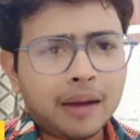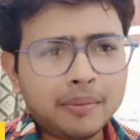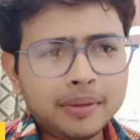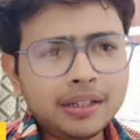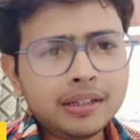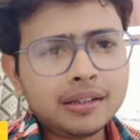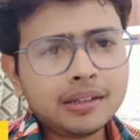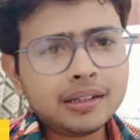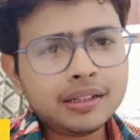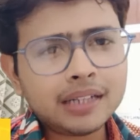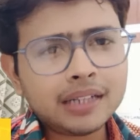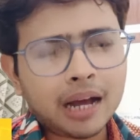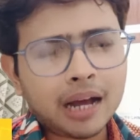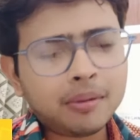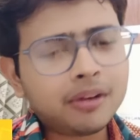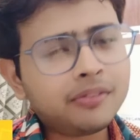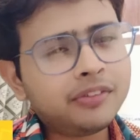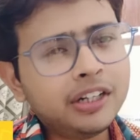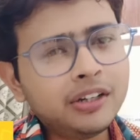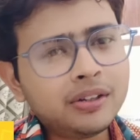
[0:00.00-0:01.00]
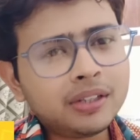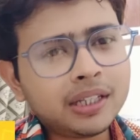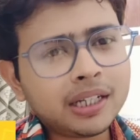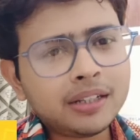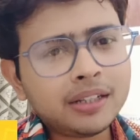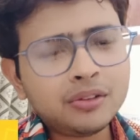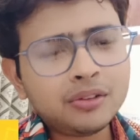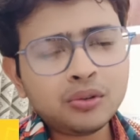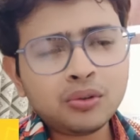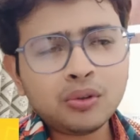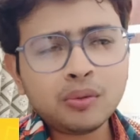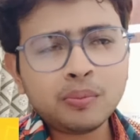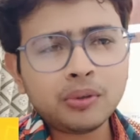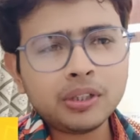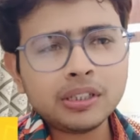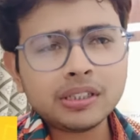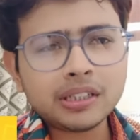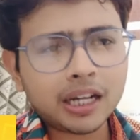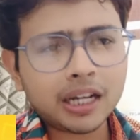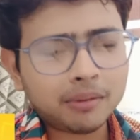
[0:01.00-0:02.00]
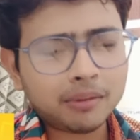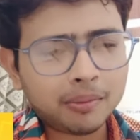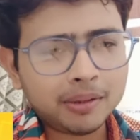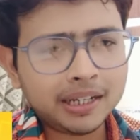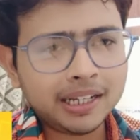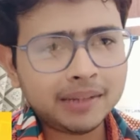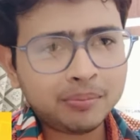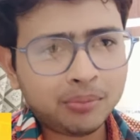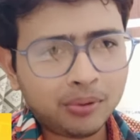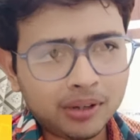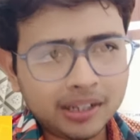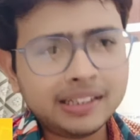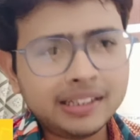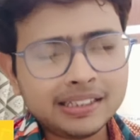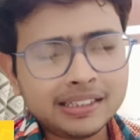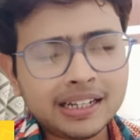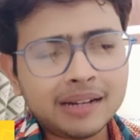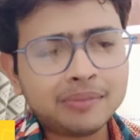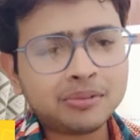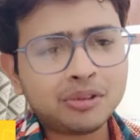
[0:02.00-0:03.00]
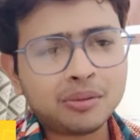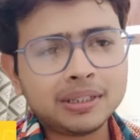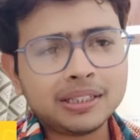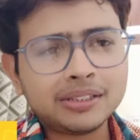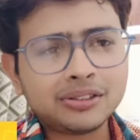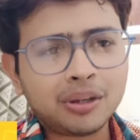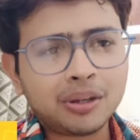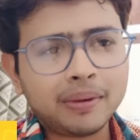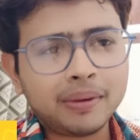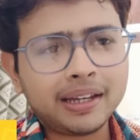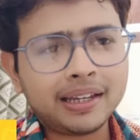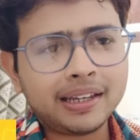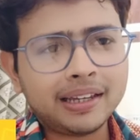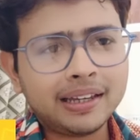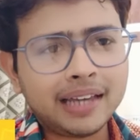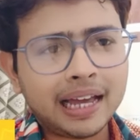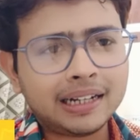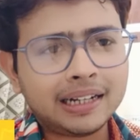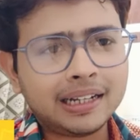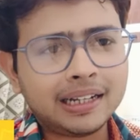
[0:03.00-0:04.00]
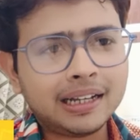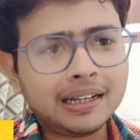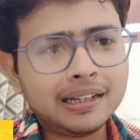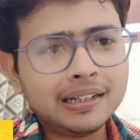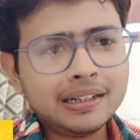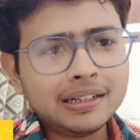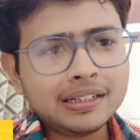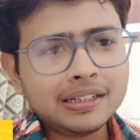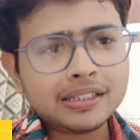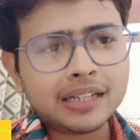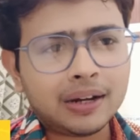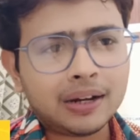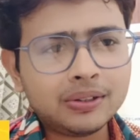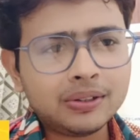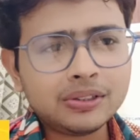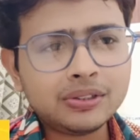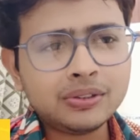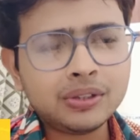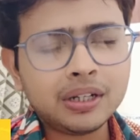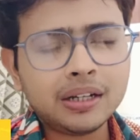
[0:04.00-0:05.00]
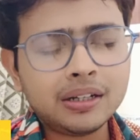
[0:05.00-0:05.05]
আমি আমার ভিডিওতে কিন্তু খুব পরিষ্কারভাবে বলে দিয়েছিলাম তোমাদের সবাইকে একটা সাহস